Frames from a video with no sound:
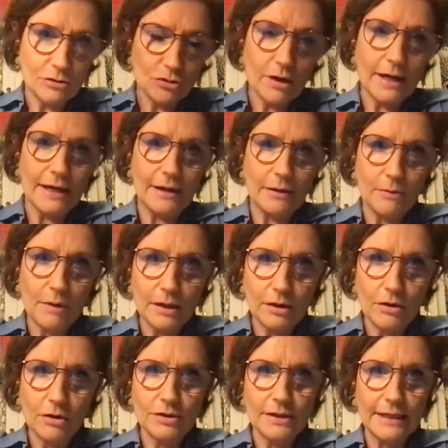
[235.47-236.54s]
cioè è
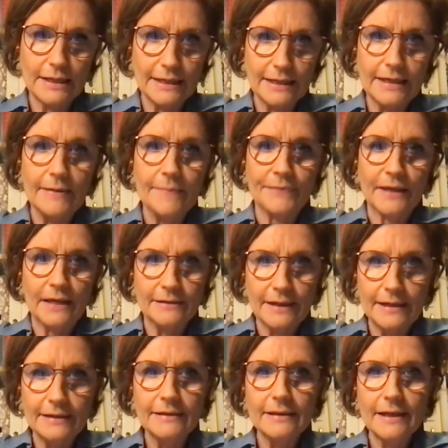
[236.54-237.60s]
qualcosa che
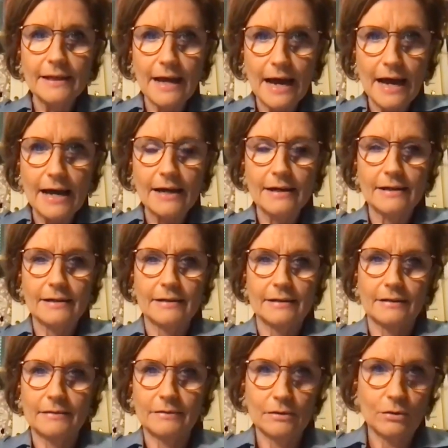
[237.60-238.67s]
tende
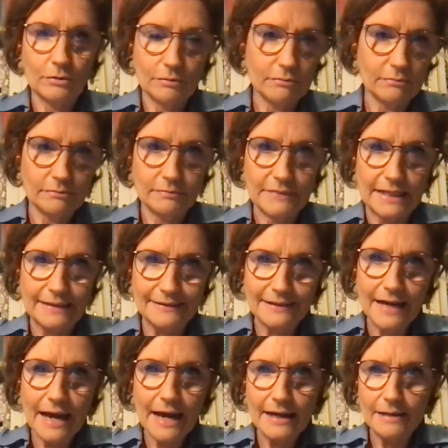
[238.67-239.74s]
a uh,
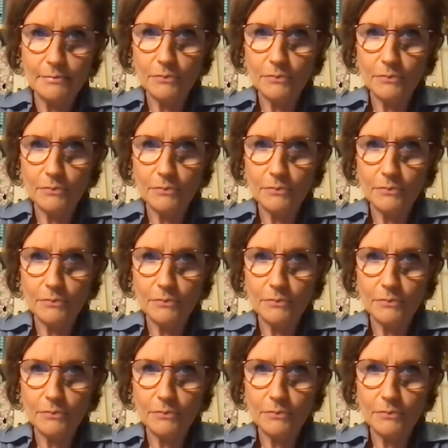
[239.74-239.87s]
entrare in